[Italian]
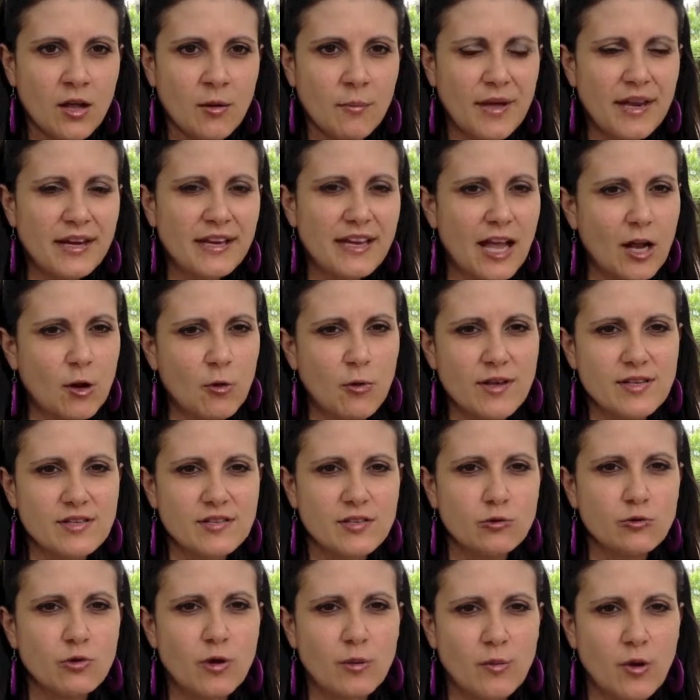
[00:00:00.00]
Perché
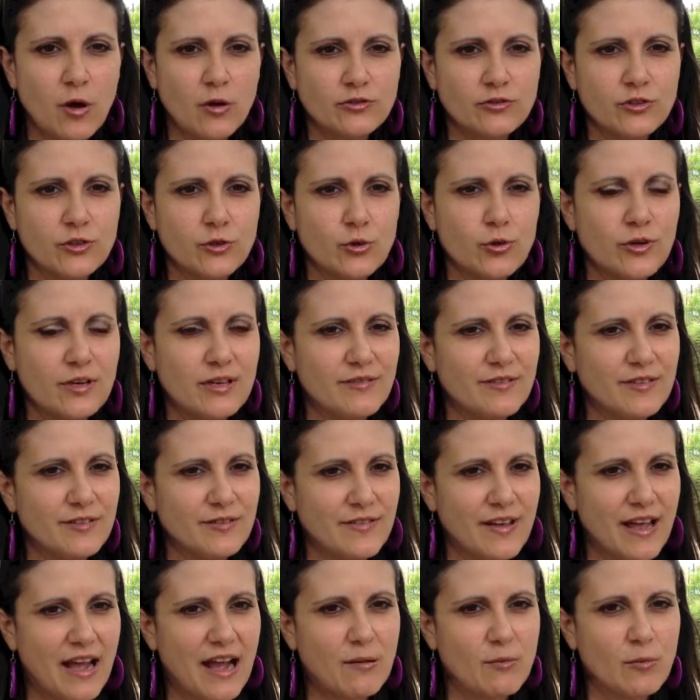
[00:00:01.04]
questi due mondi noi li
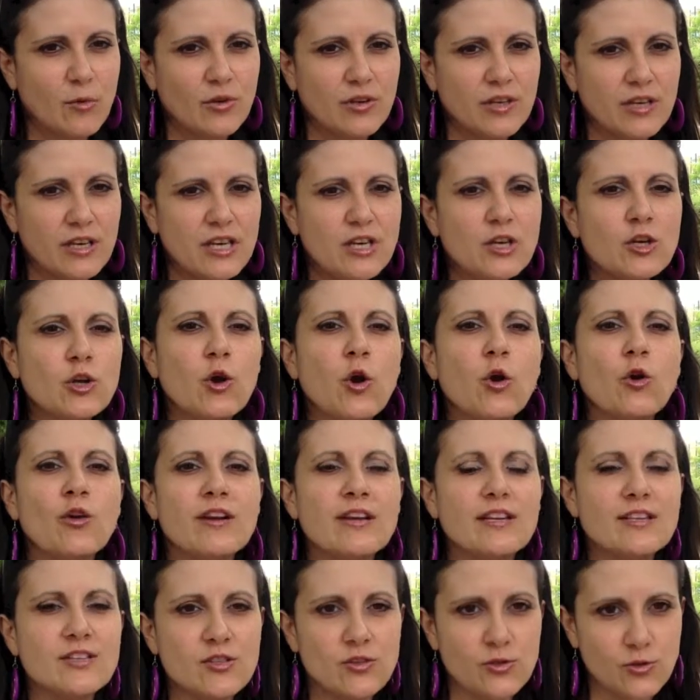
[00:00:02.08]
viviamo in
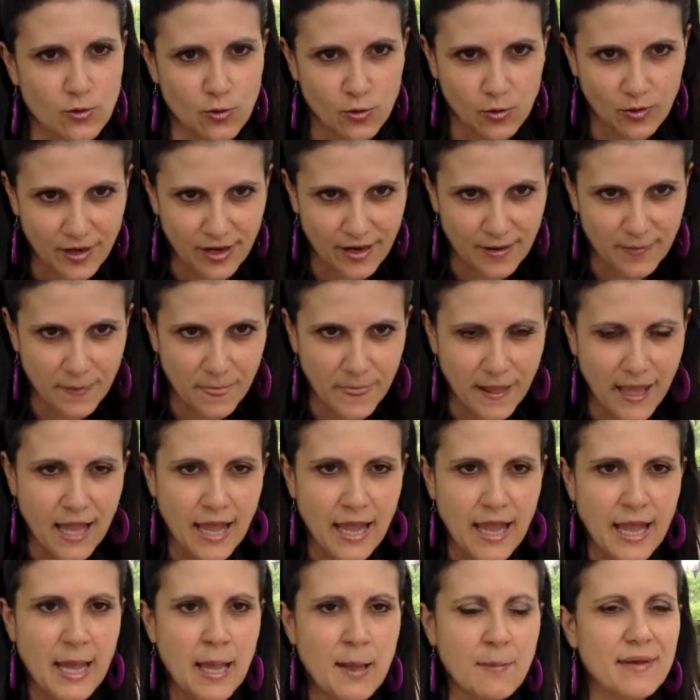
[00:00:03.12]

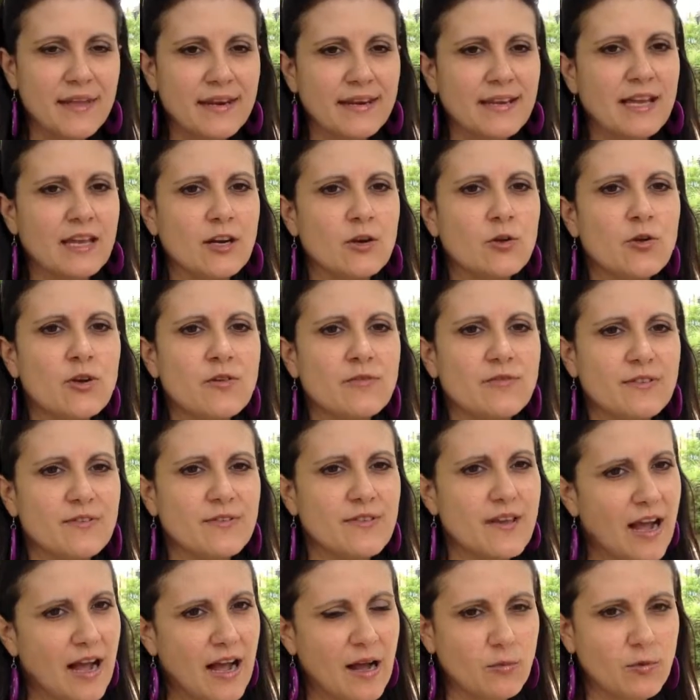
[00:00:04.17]
collisione? perché noi
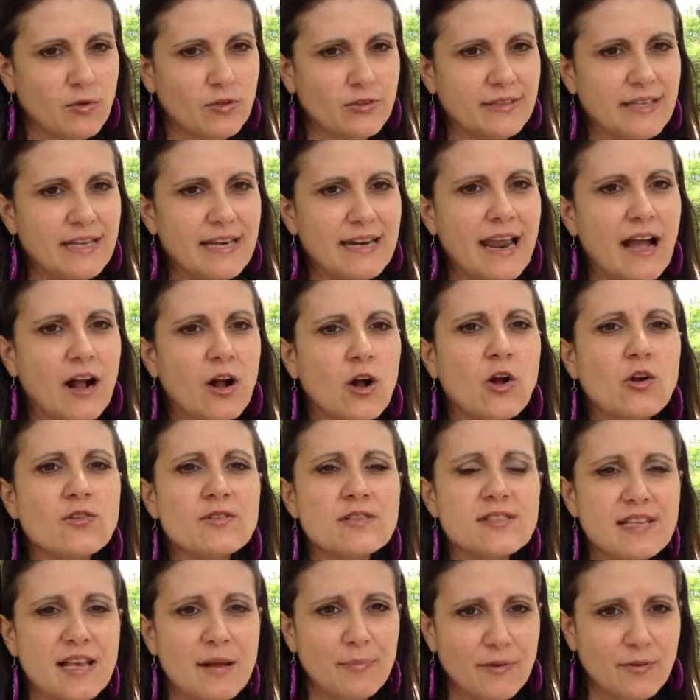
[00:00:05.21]
viviamo nella
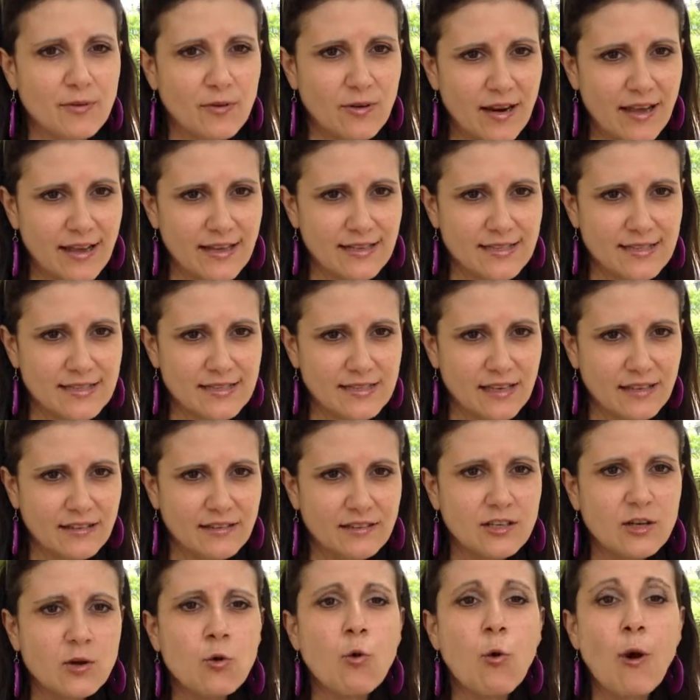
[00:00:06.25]
consapevolezza
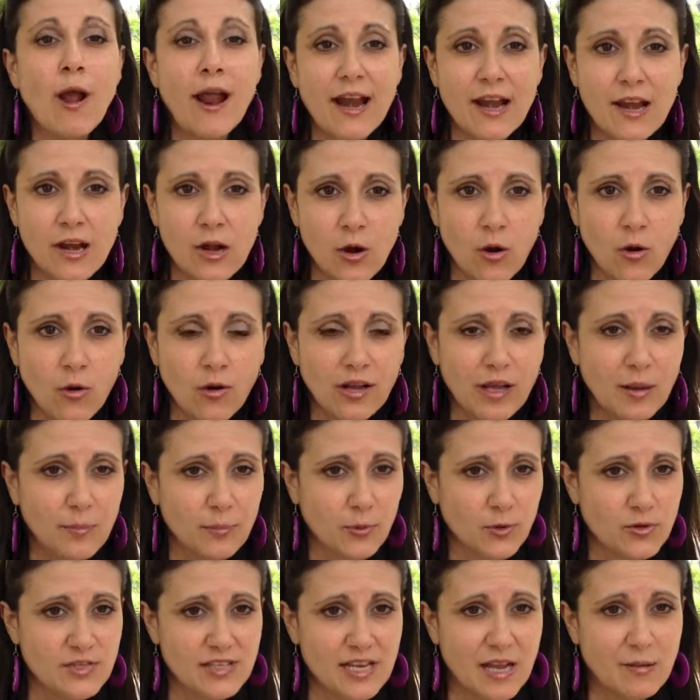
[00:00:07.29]
di quello che
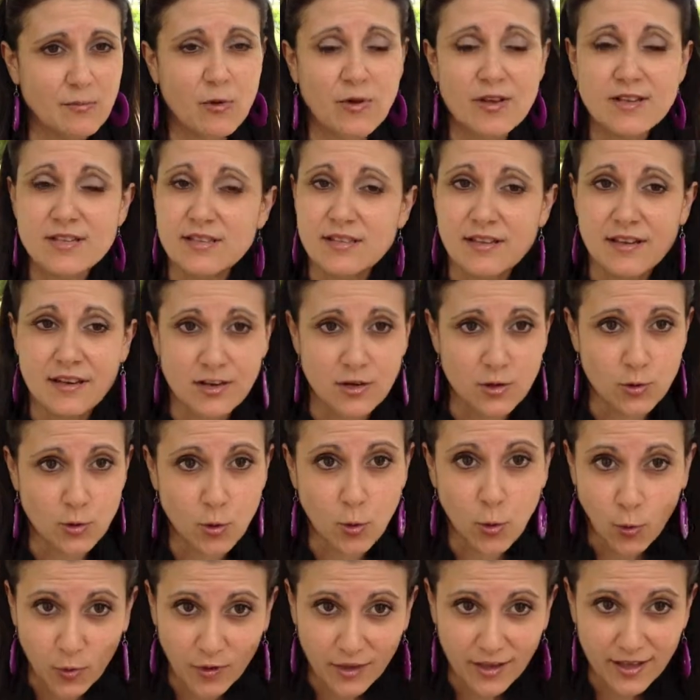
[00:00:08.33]
possiamo essere
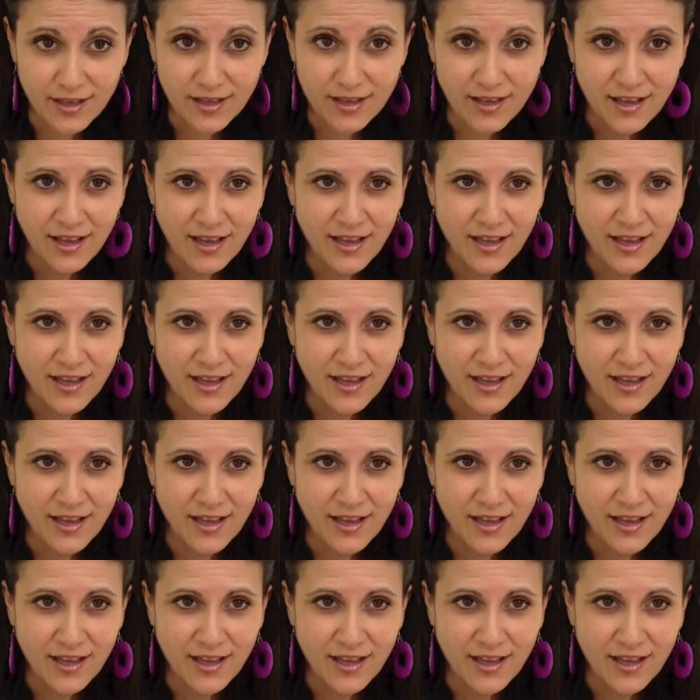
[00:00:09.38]
noi